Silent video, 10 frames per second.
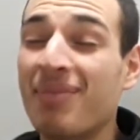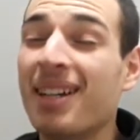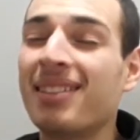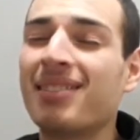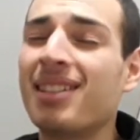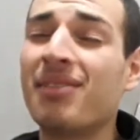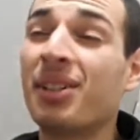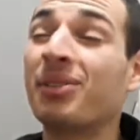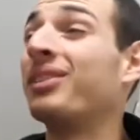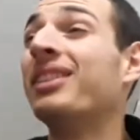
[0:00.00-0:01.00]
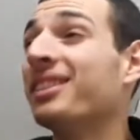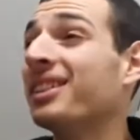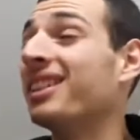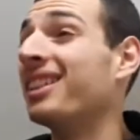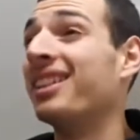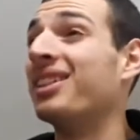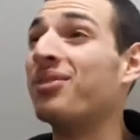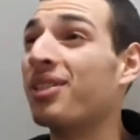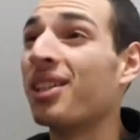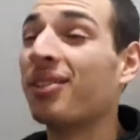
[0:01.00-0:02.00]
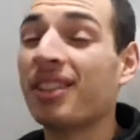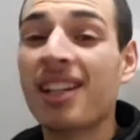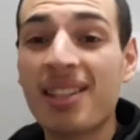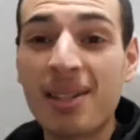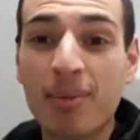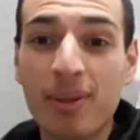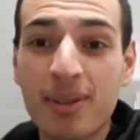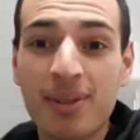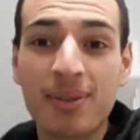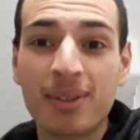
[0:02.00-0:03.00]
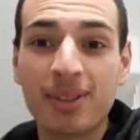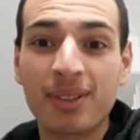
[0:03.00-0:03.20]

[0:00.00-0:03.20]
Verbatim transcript: Pas les vacances. Je vois la rentrée assez proche, donc.